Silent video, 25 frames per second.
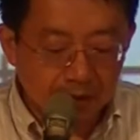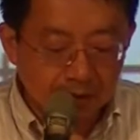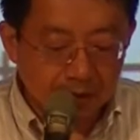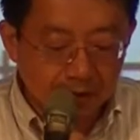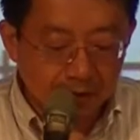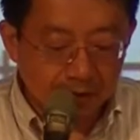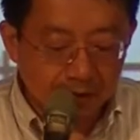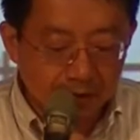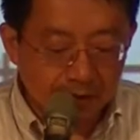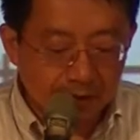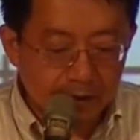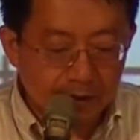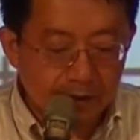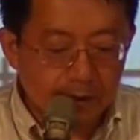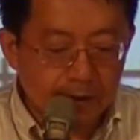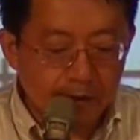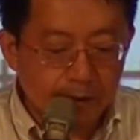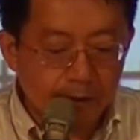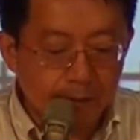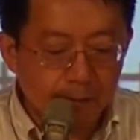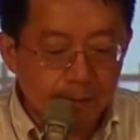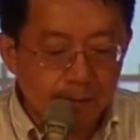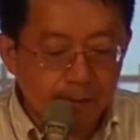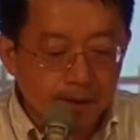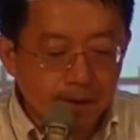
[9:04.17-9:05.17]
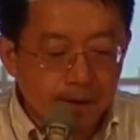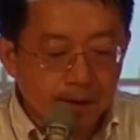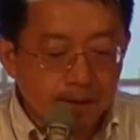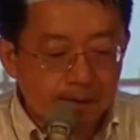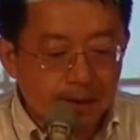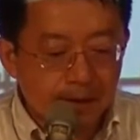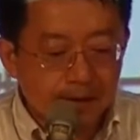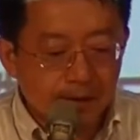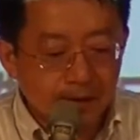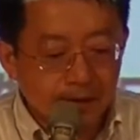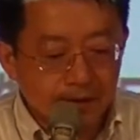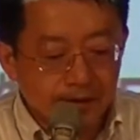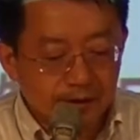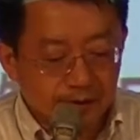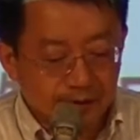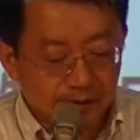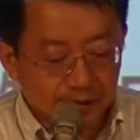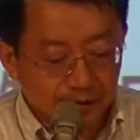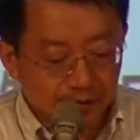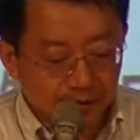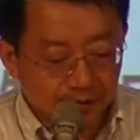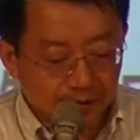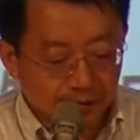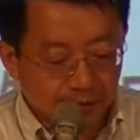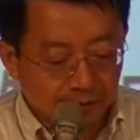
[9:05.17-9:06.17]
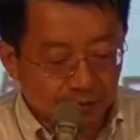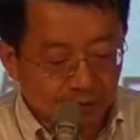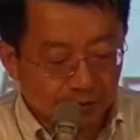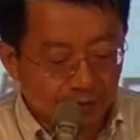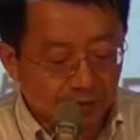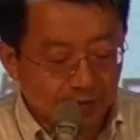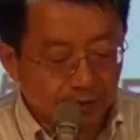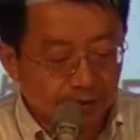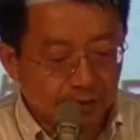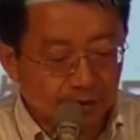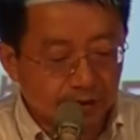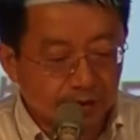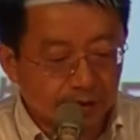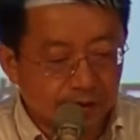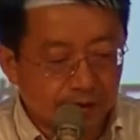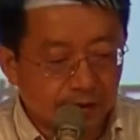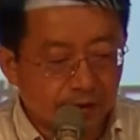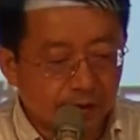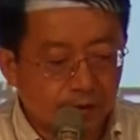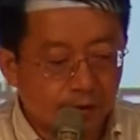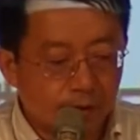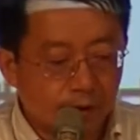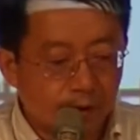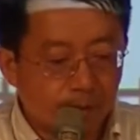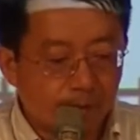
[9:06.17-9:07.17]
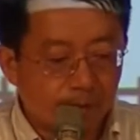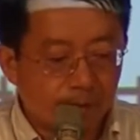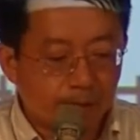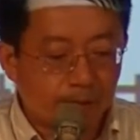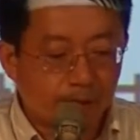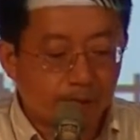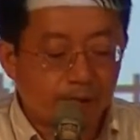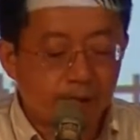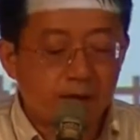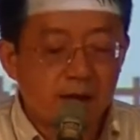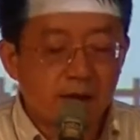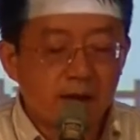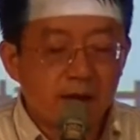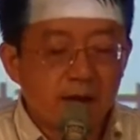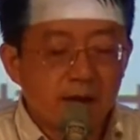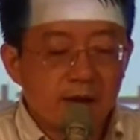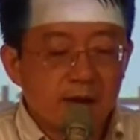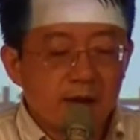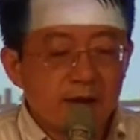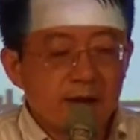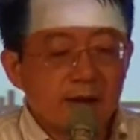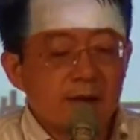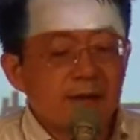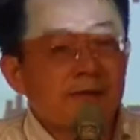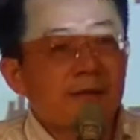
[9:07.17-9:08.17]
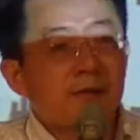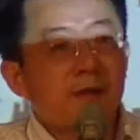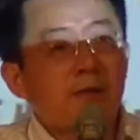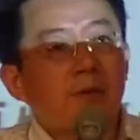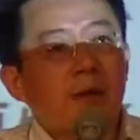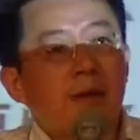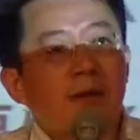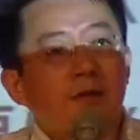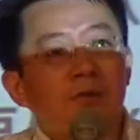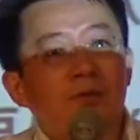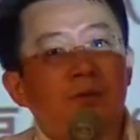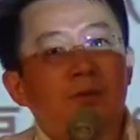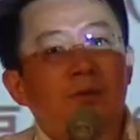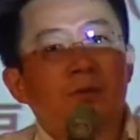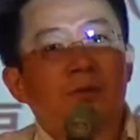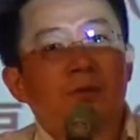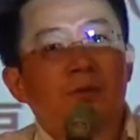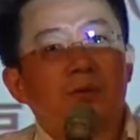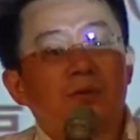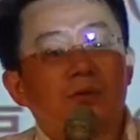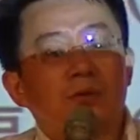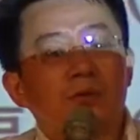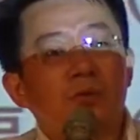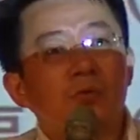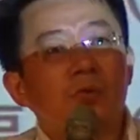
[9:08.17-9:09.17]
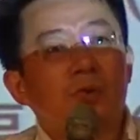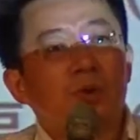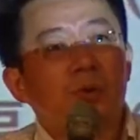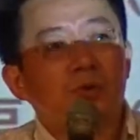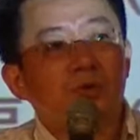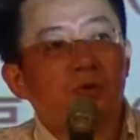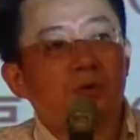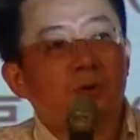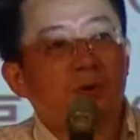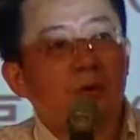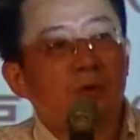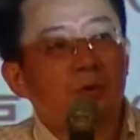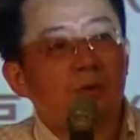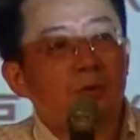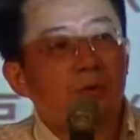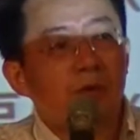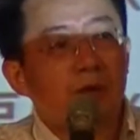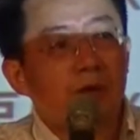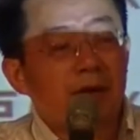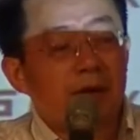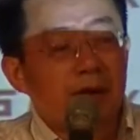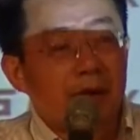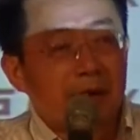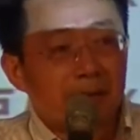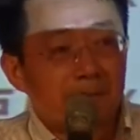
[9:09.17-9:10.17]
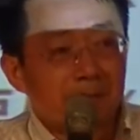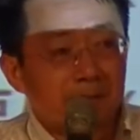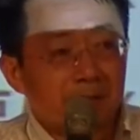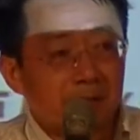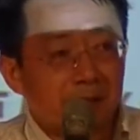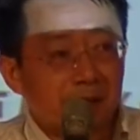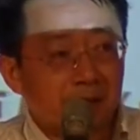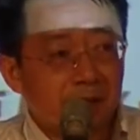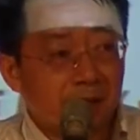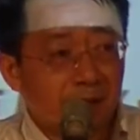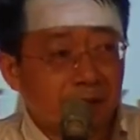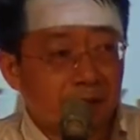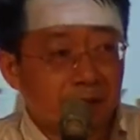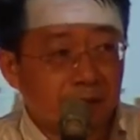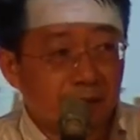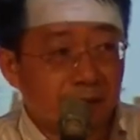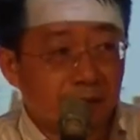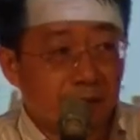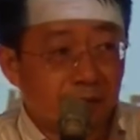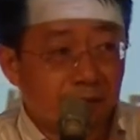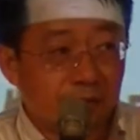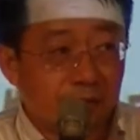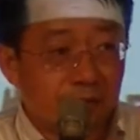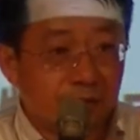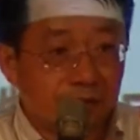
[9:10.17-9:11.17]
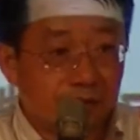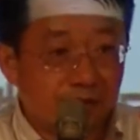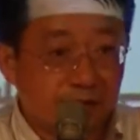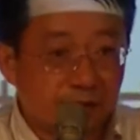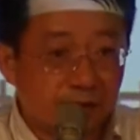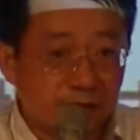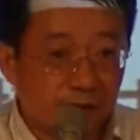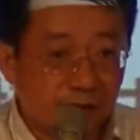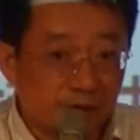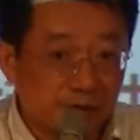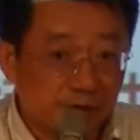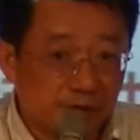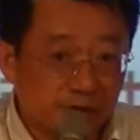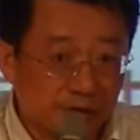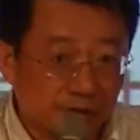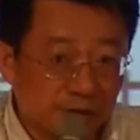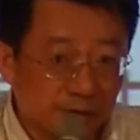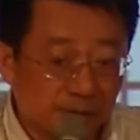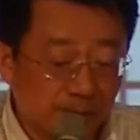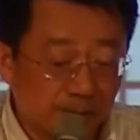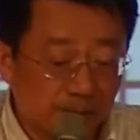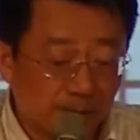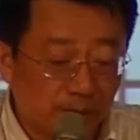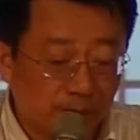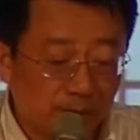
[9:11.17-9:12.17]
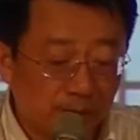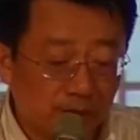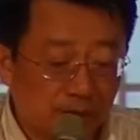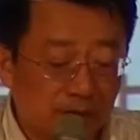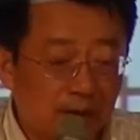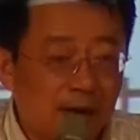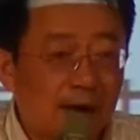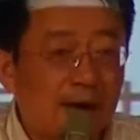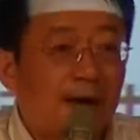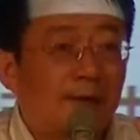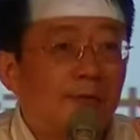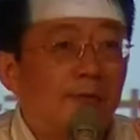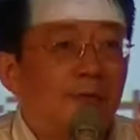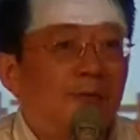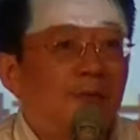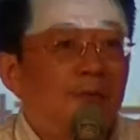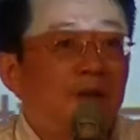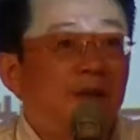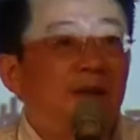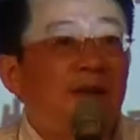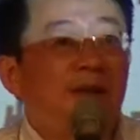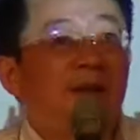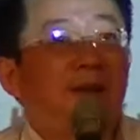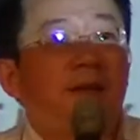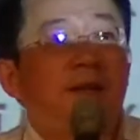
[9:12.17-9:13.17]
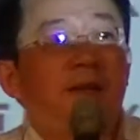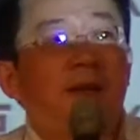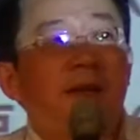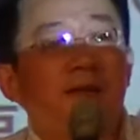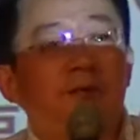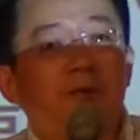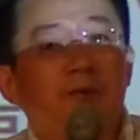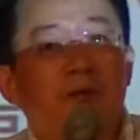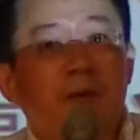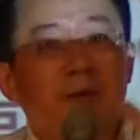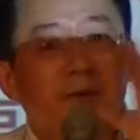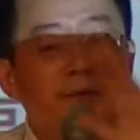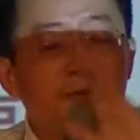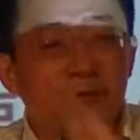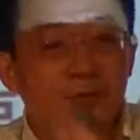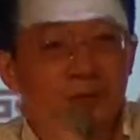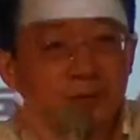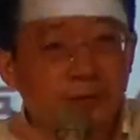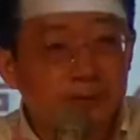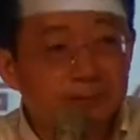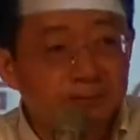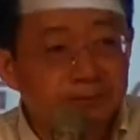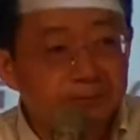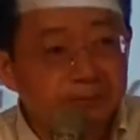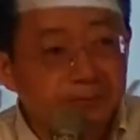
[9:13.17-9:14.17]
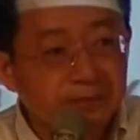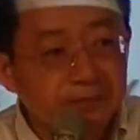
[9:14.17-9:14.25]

进党应该要扮演这个角色的一个情况。好，那再后来就是说，如果说未来民进党可以取得执政权的时候，刚才我们可以看看得出来，就是说，